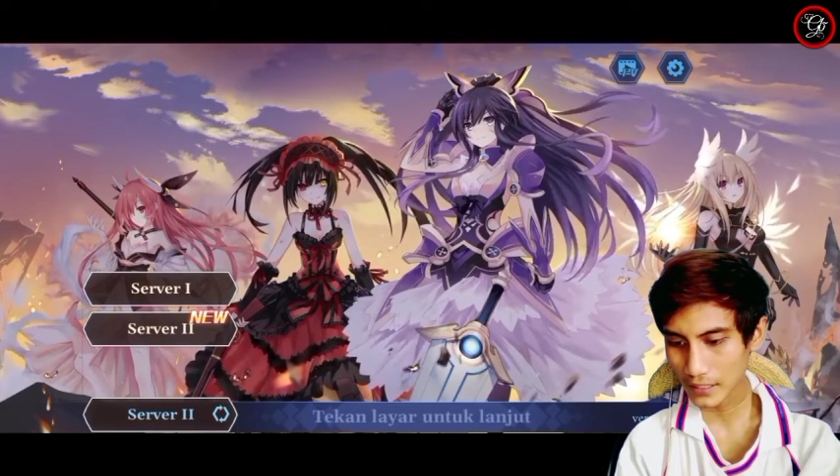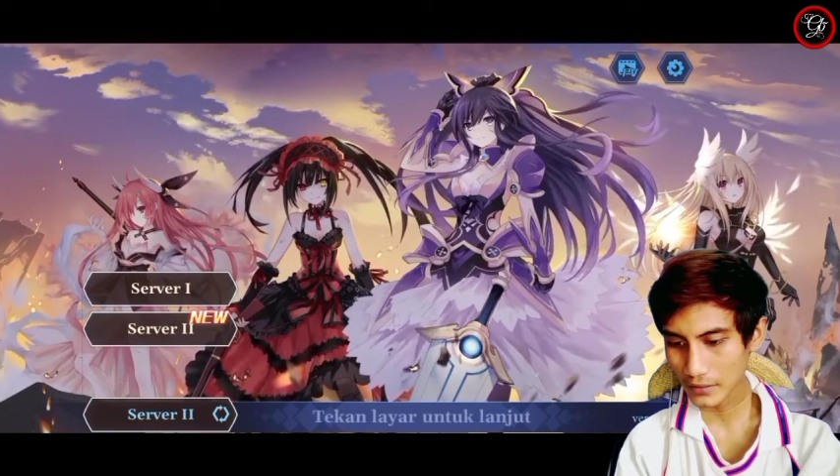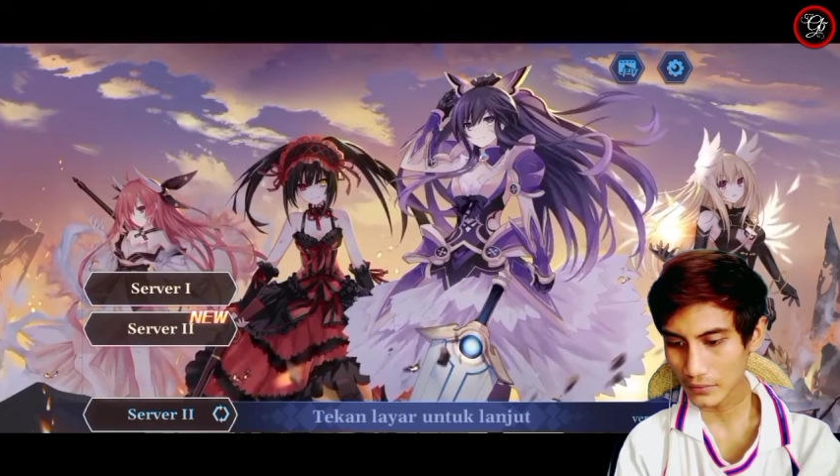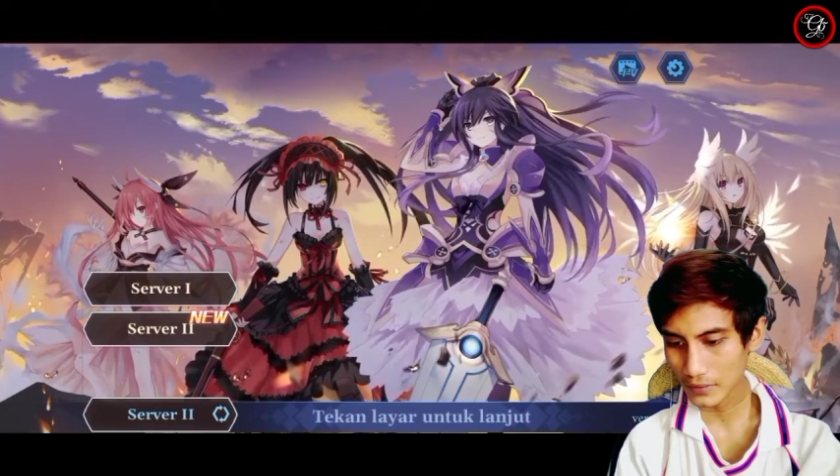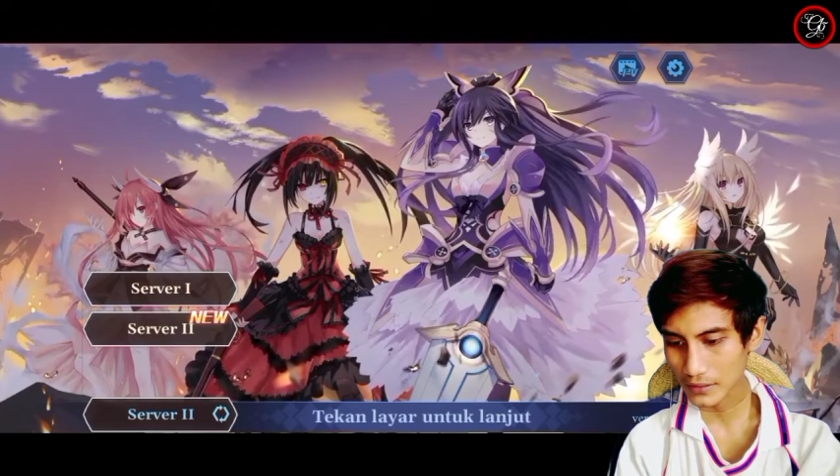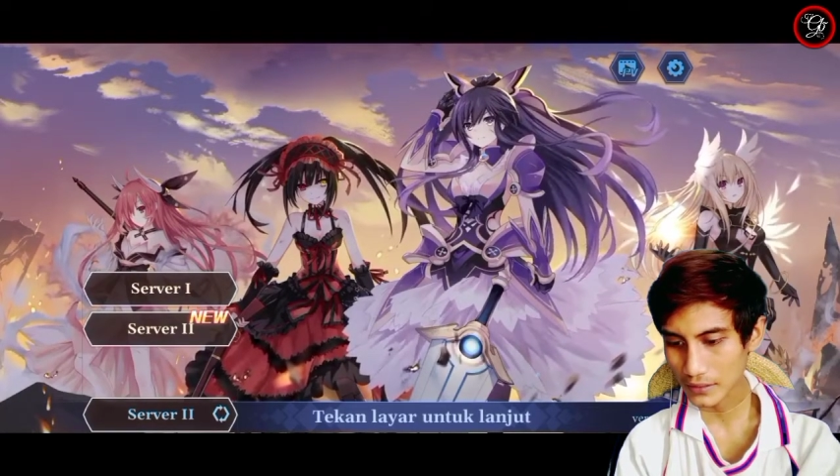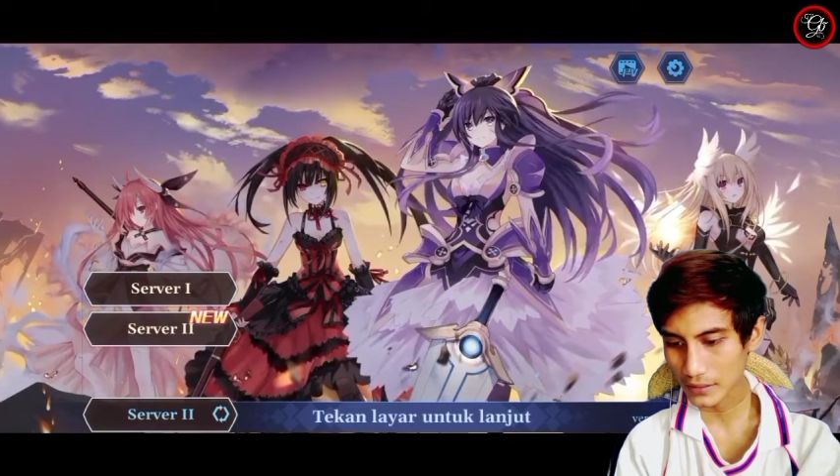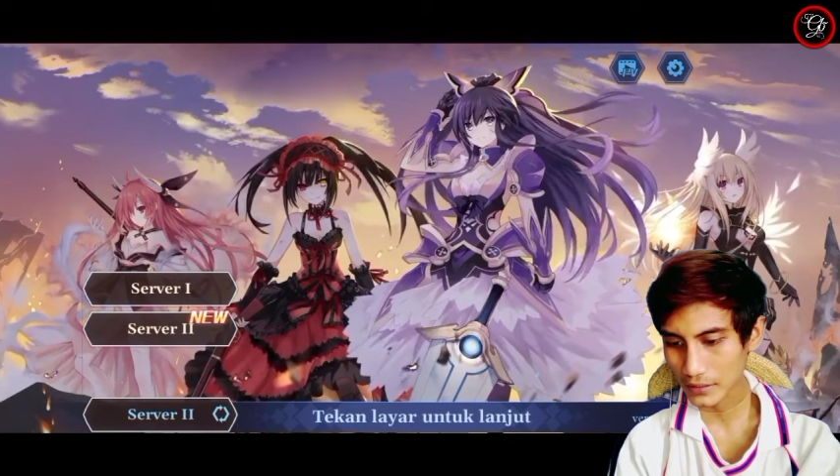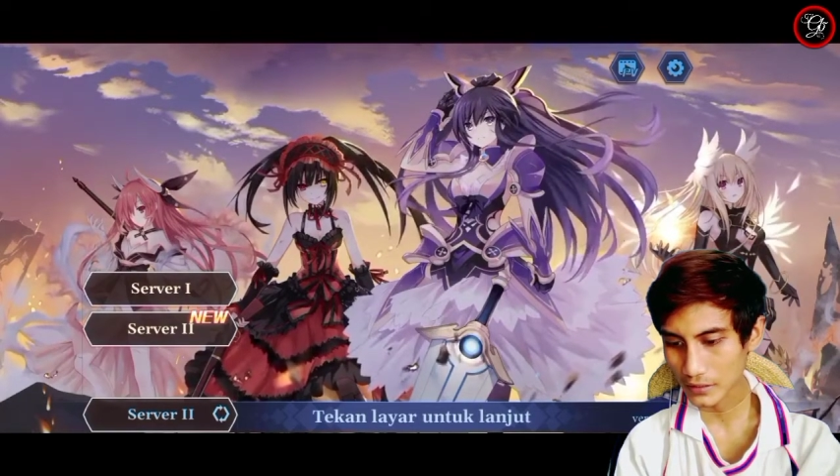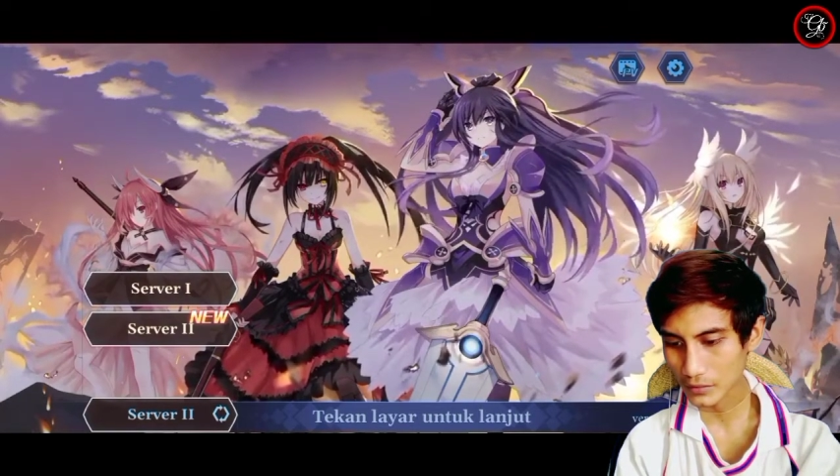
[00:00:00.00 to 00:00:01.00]
satu aja ya
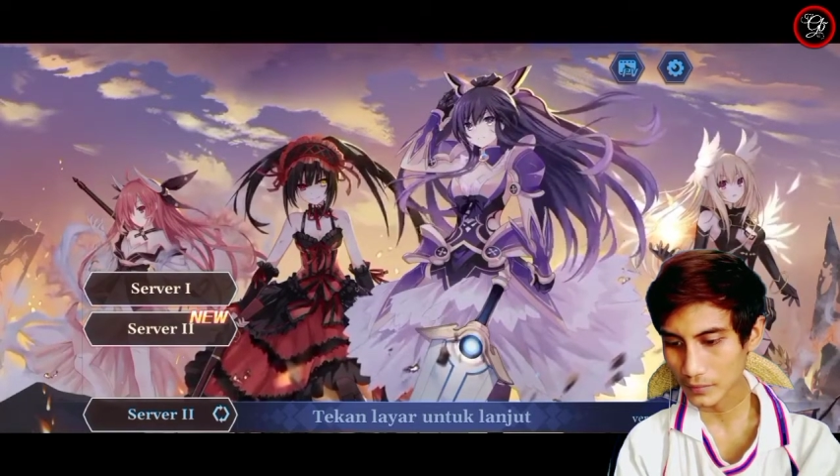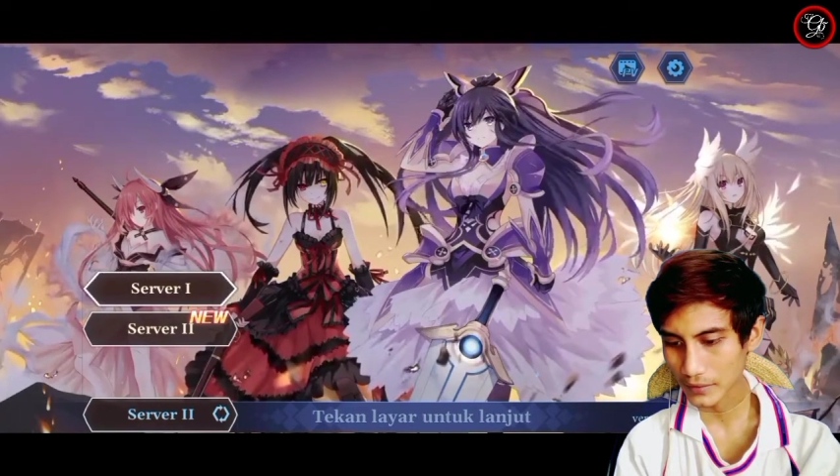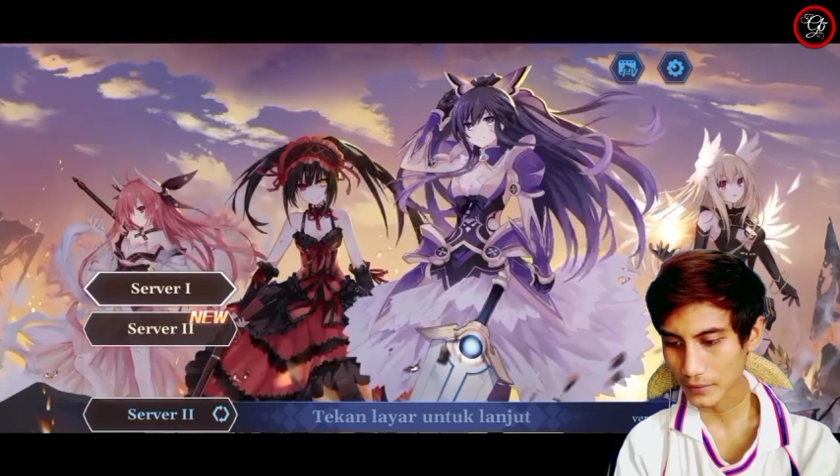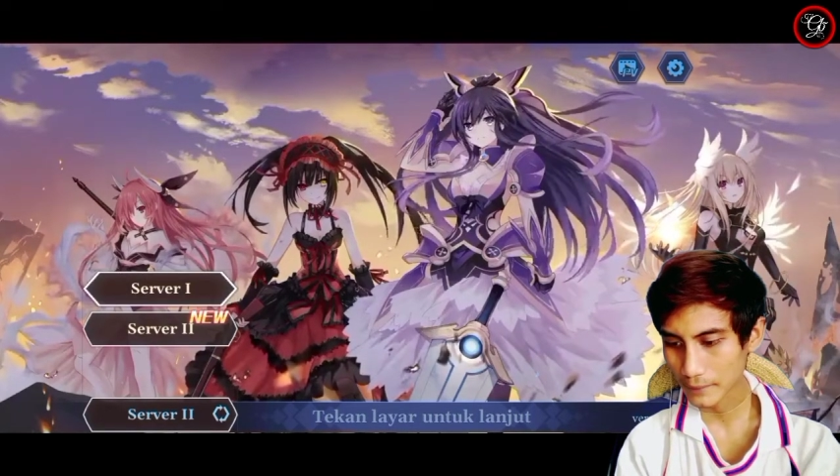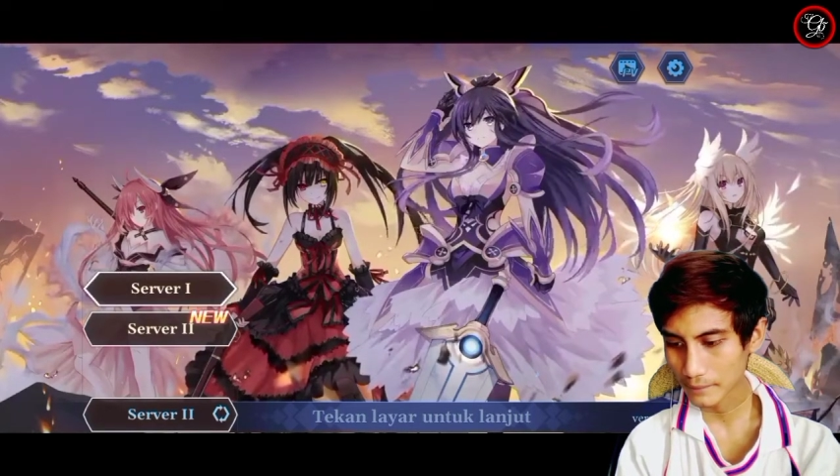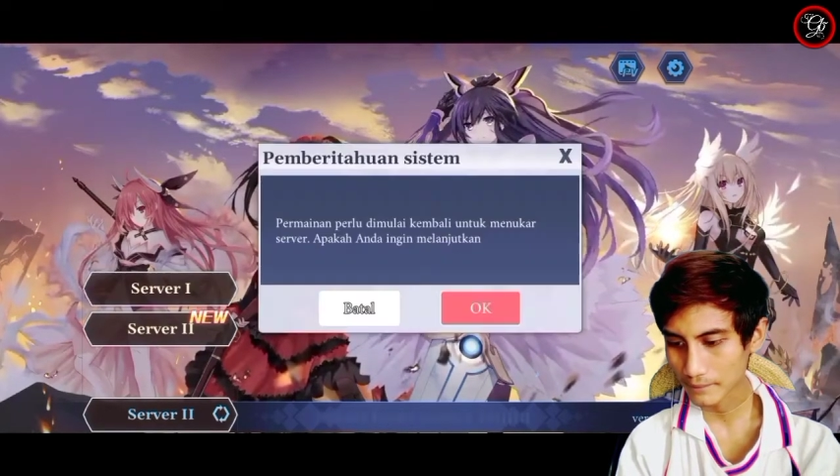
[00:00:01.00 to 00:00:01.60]
kita coba ya.